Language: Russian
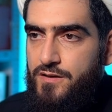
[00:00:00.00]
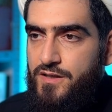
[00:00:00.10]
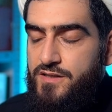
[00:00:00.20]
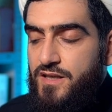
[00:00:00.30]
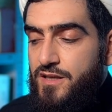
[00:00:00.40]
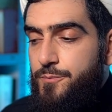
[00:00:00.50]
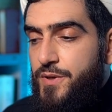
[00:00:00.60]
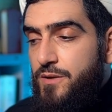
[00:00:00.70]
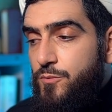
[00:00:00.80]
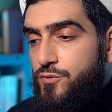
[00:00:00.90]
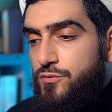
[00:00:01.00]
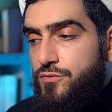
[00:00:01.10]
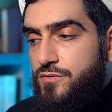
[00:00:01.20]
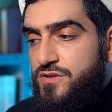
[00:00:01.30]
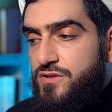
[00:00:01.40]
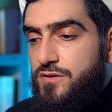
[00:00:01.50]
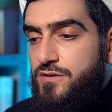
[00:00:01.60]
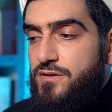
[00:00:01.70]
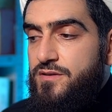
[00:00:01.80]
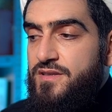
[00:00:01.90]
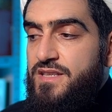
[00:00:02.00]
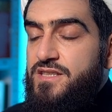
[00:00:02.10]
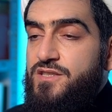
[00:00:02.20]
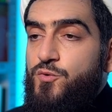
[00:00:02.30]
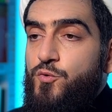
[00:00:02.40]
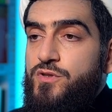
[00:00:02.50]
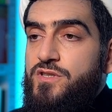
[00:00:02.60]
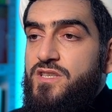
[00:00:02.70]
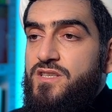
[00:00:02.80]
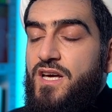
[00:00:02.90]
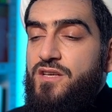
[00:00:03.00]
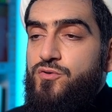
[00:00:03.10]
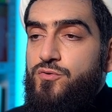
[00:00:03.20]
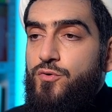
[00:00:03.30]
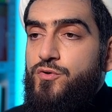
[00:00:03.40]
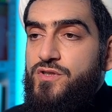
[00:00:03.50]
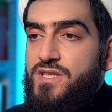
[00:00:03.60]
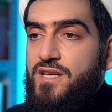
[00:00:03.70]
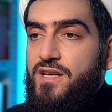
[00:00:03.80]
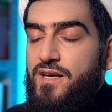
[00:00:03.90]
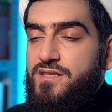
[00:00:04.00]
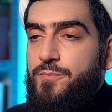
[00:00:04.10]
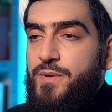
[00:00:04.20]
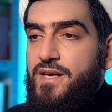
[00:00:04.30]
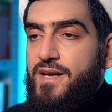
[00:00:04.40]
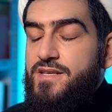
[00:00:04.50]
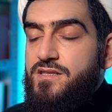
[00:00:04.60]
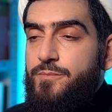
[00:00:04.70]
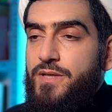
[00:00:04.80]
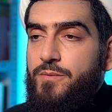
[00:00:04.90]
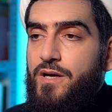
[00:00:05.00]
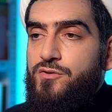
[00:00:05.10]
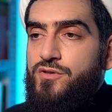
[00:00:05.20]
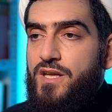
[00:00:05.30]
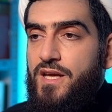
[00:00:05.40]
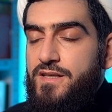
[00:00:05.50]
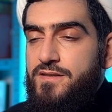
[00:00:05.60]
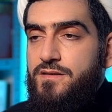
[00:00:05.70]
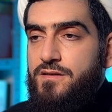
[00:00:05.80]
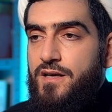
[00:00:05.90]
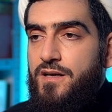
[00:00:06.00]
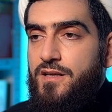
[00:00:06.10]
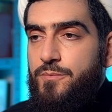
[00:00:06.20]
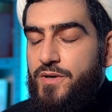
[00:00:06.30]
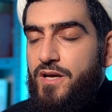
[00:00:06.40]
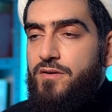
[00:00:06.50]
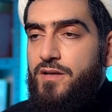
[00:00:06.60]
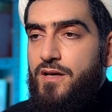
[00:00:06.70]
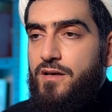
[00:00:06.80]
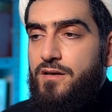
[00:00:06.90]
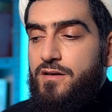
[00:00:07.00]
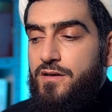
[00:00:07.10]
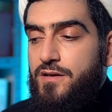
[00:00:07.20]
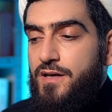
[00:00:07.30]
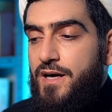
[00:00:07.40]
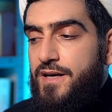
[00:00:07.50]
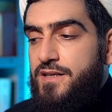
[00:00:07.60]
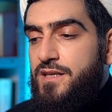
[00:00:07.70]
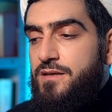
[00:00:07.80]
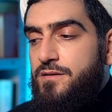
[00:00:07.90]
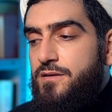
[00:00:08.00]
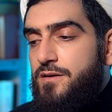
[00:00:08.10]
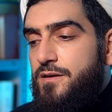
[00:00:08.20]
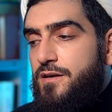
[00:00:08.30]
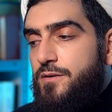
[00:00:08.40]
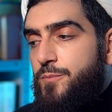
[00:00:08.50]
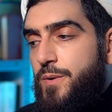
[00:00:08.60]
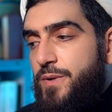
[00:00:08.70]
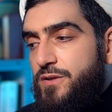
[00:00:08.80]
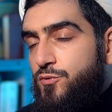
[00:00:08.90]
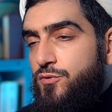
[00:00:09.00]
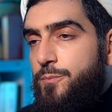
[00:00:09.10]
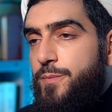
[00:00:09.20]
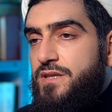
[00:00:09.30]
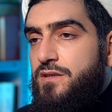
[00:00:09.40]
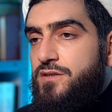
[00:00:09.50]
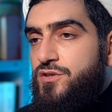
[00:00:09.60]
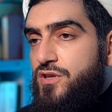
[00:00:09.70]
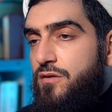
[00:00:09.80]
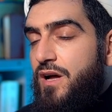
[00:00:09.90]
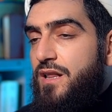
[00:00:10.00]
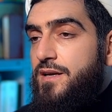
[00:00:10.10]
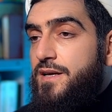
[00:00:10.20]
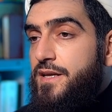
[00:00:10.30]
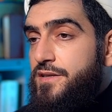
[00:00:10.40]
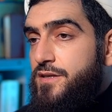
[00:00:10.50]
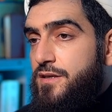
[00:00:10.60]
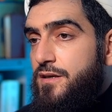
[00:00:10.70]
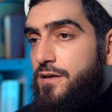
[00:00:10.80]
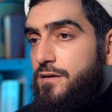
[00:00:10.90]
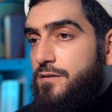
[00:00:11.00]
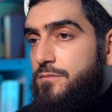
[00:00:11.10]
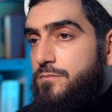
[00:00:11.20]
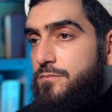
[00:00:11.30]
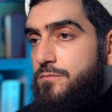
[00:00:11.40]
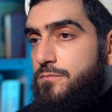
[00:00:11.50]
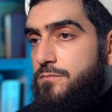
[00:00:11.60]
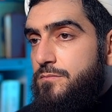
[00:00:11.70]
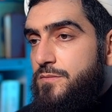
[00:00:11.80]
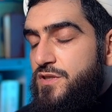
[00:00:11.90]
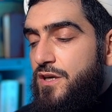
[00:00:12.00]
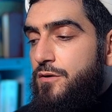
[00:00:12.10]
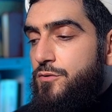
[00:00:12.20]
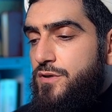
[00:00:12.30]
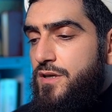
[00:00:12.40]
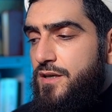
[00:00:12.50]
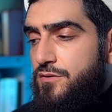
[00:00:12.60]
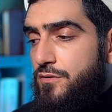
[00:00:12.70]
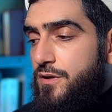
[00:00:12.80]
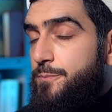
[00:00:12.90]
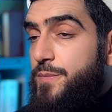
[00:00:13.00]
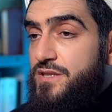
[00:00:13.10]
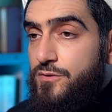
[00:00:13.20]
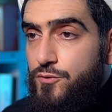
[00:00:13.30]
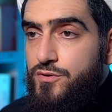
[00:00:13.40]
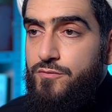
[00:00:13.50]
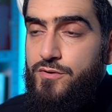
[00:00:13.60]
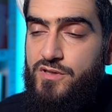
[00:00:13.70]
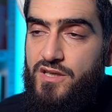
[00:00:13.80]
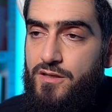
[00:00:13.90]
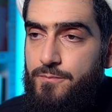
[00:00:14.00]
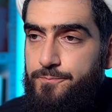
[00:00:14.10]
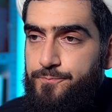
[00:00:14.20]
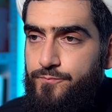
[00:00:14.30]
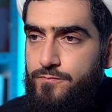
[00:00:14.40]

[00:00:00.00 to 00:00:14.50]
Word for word: Если они примут на дискуссии нашу точку зрения, хотя прекрасно понимают, что она истинная, она правильная, они попадут под шквал критики тех людей, которые прислушиваются к ним –